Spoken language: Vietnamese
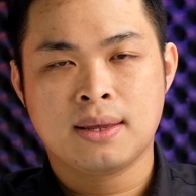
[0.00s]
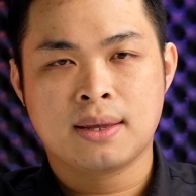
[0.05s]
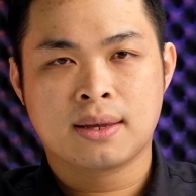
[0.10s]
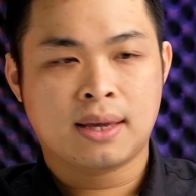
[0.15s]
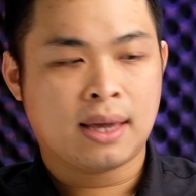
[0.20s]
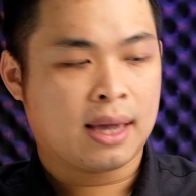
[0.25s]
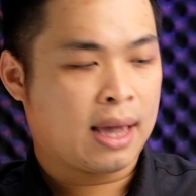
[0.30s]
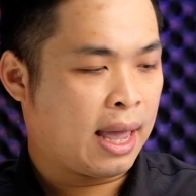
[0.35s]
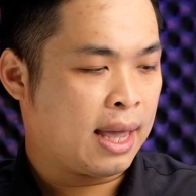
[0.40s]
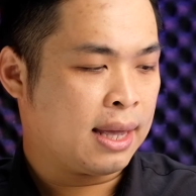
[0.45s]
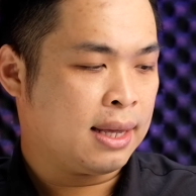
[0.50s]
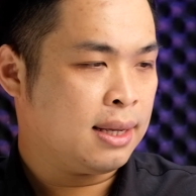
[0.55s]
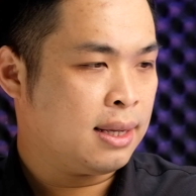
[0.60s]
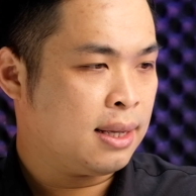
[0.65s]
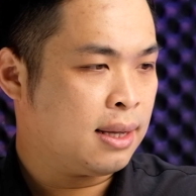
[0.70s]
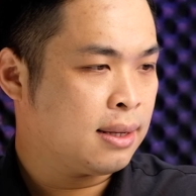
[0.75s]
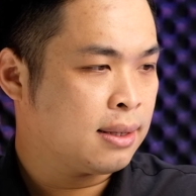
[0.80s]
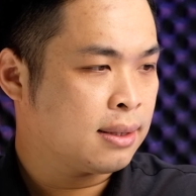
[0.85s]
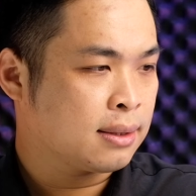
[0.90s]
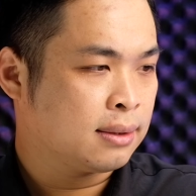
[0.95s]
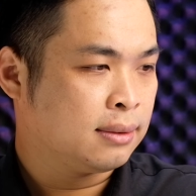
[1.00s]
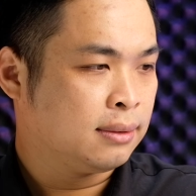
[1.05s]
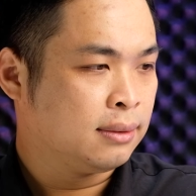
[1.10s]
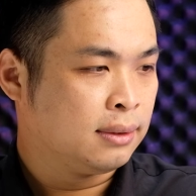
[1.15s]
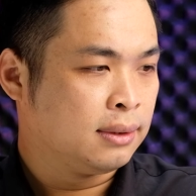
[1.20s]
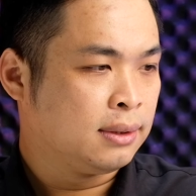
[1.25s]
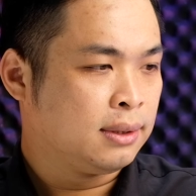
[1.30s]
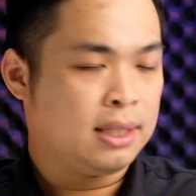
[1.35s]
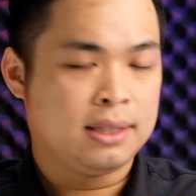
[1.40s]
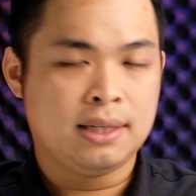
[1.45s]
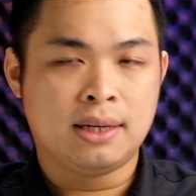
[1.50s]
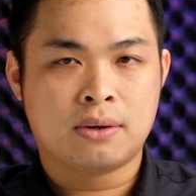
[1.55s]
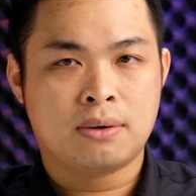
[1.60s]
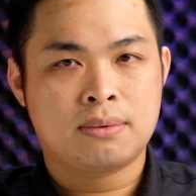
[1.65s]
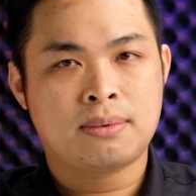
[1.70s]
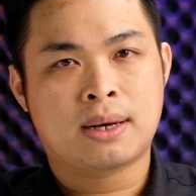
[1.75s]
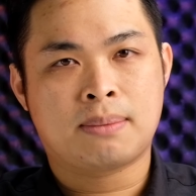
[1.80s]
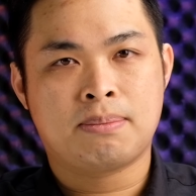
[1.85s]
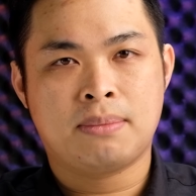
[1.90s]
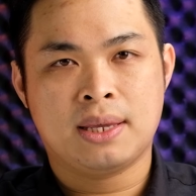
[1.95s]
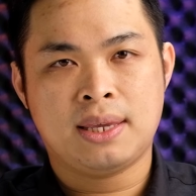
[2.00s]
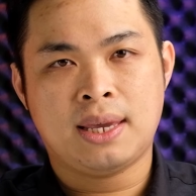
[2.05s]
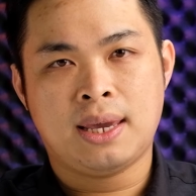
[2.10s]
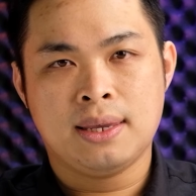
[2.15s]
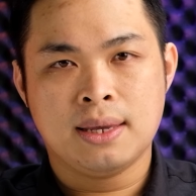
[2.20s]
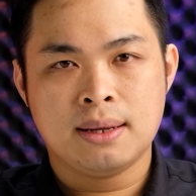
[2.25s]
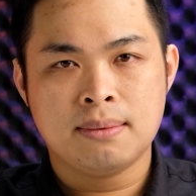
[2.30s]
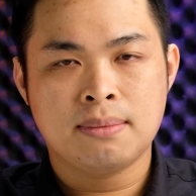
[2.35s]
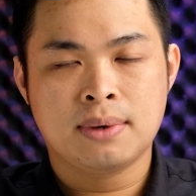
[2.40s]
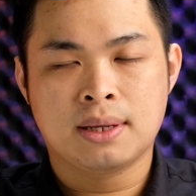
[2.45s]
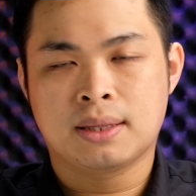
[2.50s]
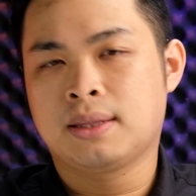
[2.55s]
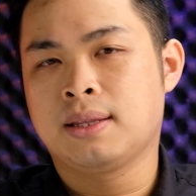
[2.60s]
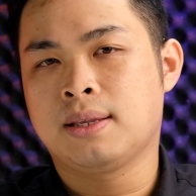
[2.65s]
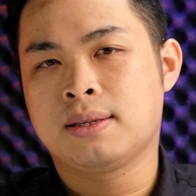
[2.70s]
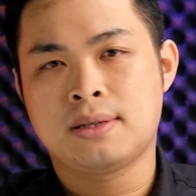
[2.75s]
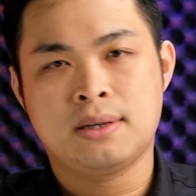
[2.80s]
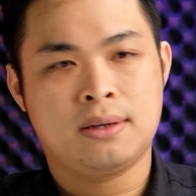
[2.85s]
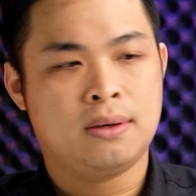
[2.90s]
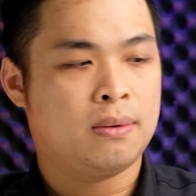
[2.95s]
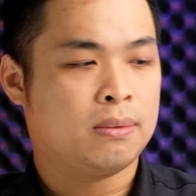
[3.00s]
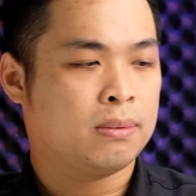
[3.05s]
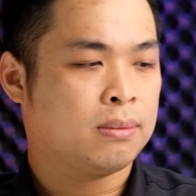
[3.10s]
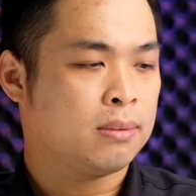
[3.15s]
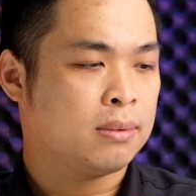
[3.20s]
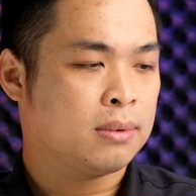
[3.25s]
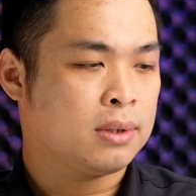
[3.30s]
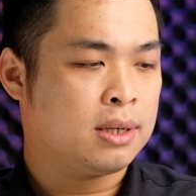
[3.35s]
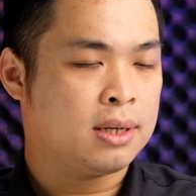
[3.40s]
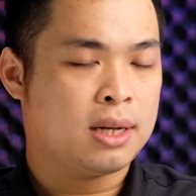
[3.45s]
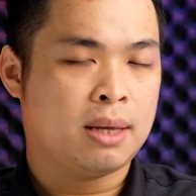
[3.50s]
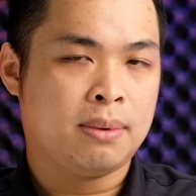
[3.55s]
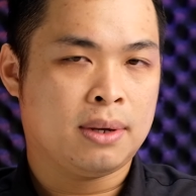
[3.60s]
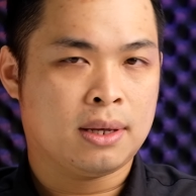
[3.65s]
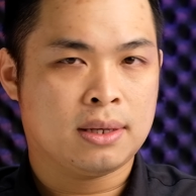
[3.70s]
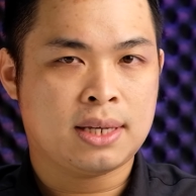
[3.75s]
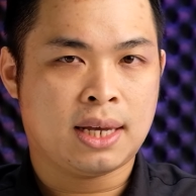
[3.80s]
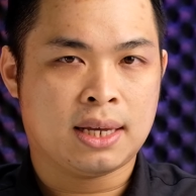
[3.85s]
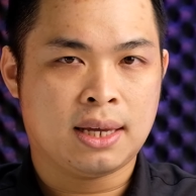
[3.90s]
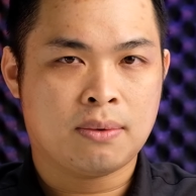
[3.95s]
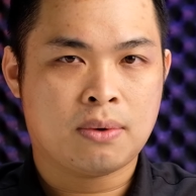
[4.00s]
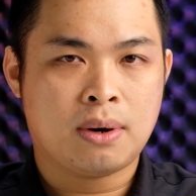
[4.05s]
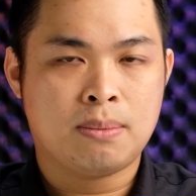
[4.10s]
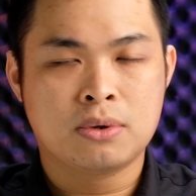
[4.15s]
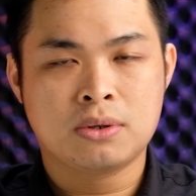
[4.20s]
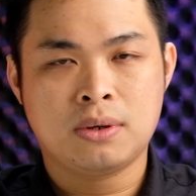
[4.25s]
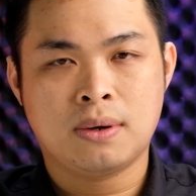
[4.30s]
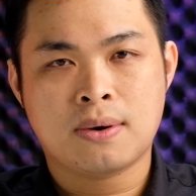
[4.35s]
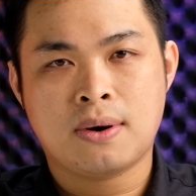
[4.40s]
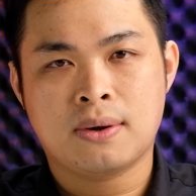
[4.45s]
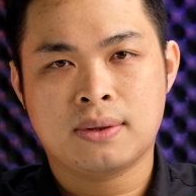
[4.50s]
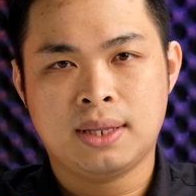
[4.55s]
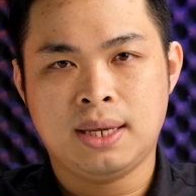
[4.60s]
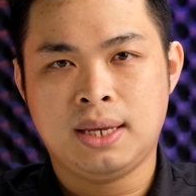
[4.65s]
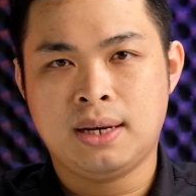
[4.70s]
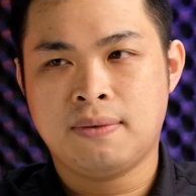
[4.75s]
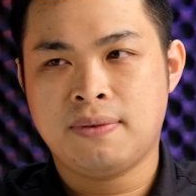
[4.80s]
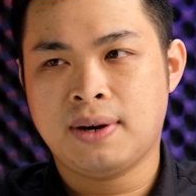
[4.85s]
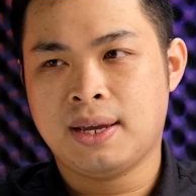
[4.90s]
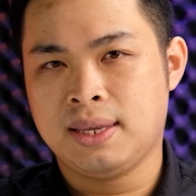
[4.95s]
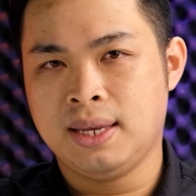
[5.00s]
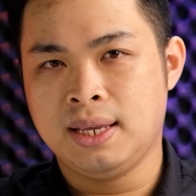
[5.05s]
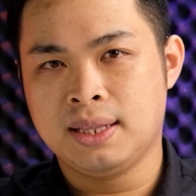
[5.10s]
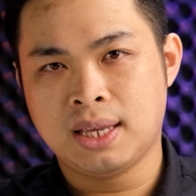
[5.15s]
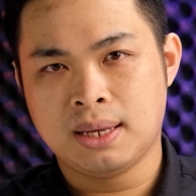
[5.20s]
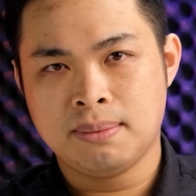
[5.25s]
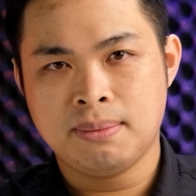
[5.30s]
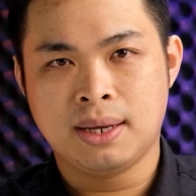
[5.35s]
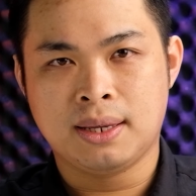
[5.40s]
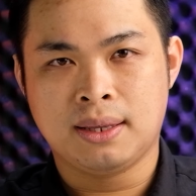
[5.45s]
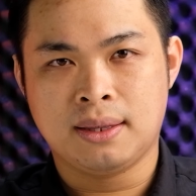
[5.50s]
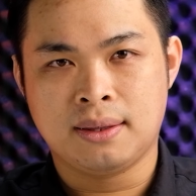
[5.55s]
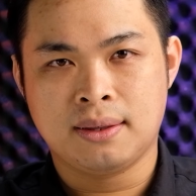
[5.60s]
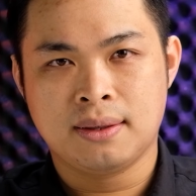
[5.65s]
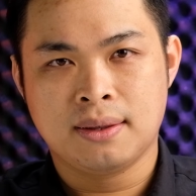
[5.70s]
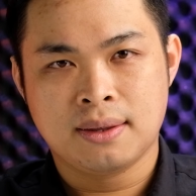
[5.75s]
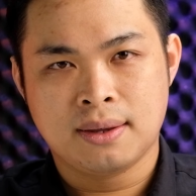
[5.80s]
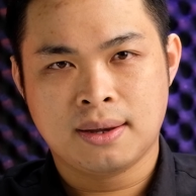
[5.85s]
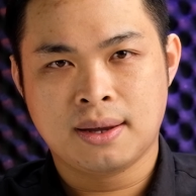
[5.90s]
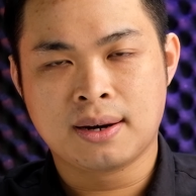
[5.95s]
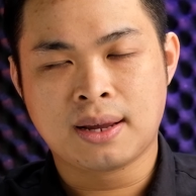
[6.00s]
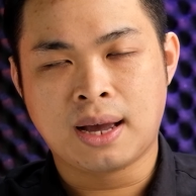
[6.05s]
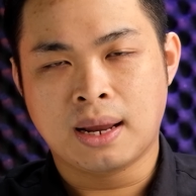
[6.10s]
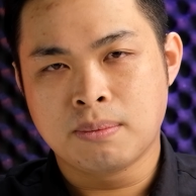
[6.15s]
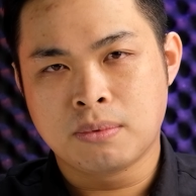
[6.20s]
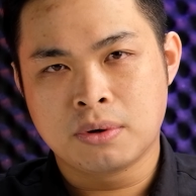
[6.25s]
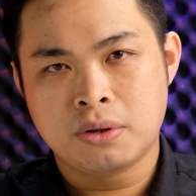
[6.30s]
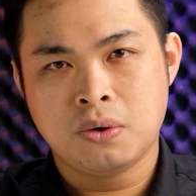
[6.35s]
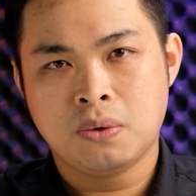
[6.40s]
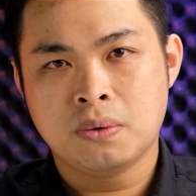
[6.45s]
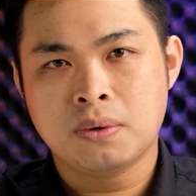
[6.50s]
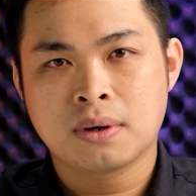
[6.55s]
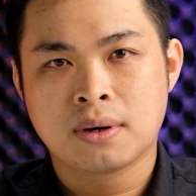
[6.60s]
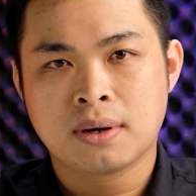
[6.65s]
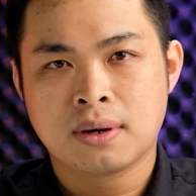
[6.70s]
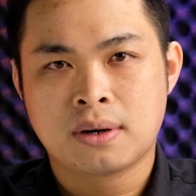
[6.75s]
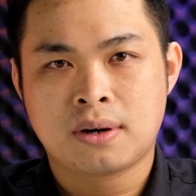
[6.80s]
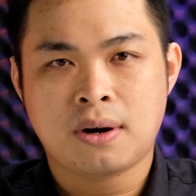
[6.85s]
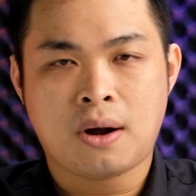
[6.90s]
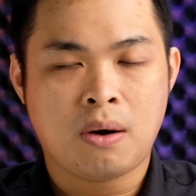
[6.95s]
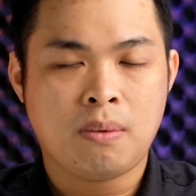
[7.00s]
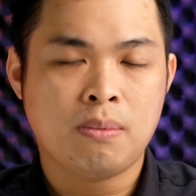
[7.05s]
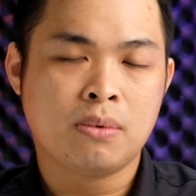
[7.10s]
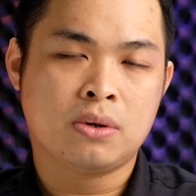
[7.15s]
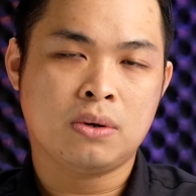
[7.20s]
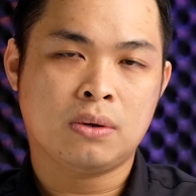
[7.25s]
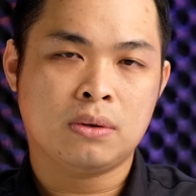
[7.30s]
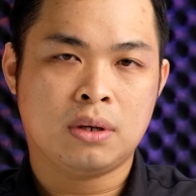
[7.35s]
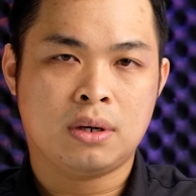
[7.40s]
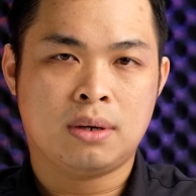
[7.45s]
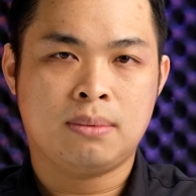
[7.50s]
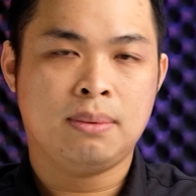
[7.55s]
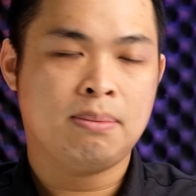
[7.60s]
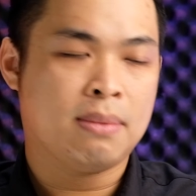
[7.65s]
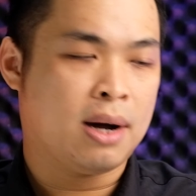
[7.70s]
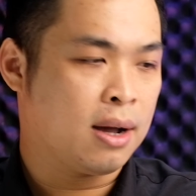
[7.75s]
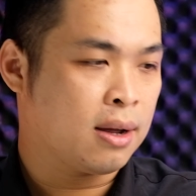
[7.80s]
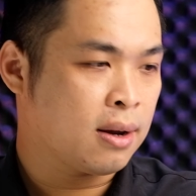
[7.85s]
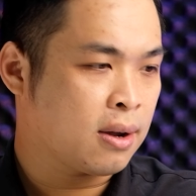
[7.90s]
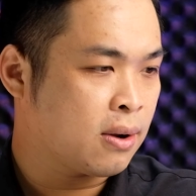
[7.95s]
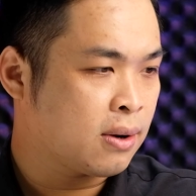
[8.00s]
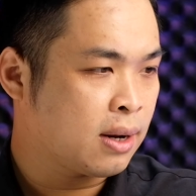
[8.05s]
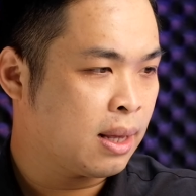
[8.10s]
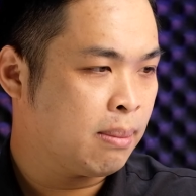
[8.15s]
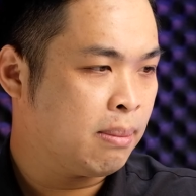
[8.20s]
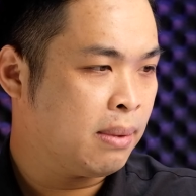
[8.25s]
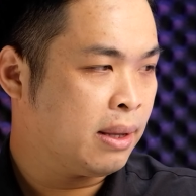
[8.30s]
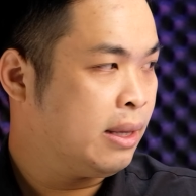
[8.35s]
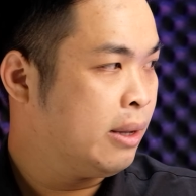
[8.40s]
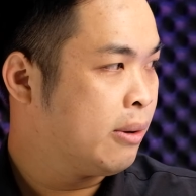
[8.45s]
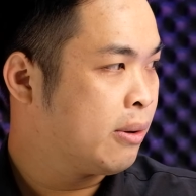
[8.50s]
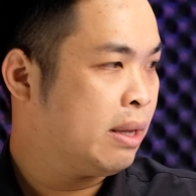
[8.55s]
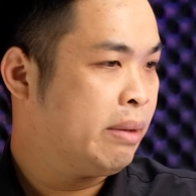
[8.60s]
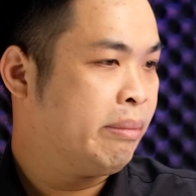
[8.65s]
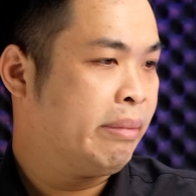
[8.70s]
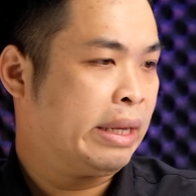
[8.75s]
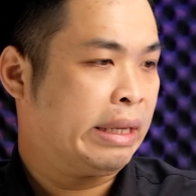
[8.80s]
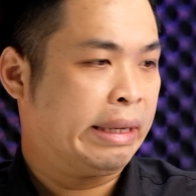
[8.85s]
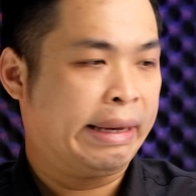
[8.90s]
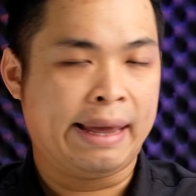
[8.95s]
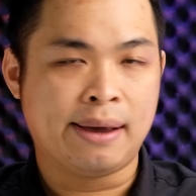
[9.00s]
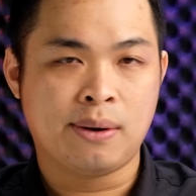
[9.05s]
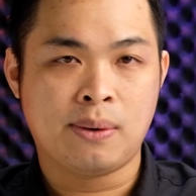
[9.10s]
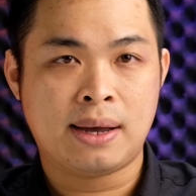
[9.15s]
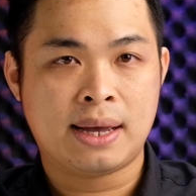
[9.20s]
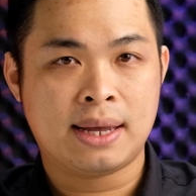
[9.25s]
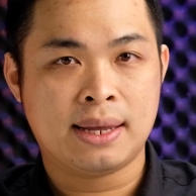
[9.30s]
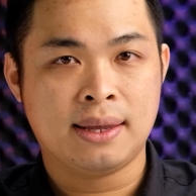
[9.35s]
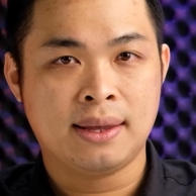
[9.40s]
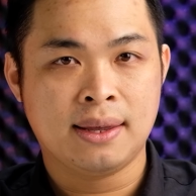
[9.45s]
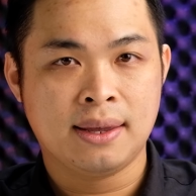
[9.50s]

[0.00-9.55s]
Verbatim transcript: cái cái ờ, nhận diện khuôn mặt mà nhạy nhất mình, mình sử dụng trước đây mình trải nghiệm qua một số con thì nó phải nhìn thấy mình gần gần một chút rõ một chút thì nó mới mở con này mình nhiều khi mình để ngoài